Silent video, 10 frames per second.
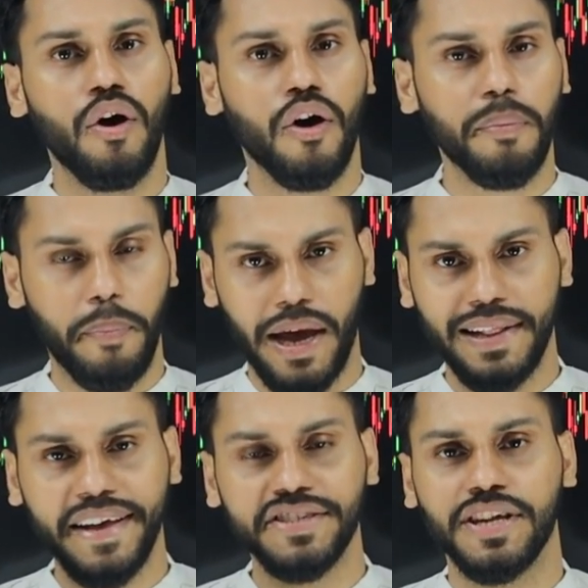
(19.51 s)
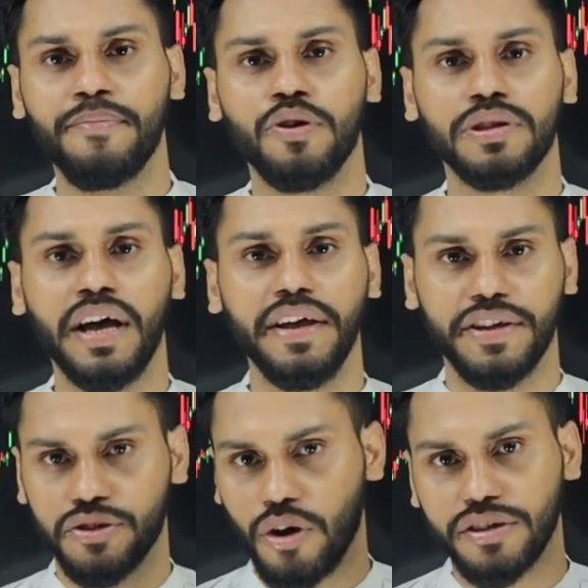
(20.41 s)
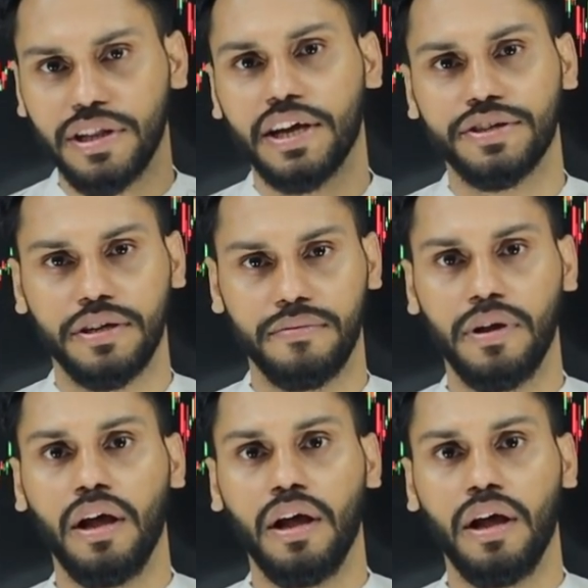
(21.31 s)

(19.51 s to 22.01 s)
और पहला स्टेप होता है स्टॉक सिलेक्शन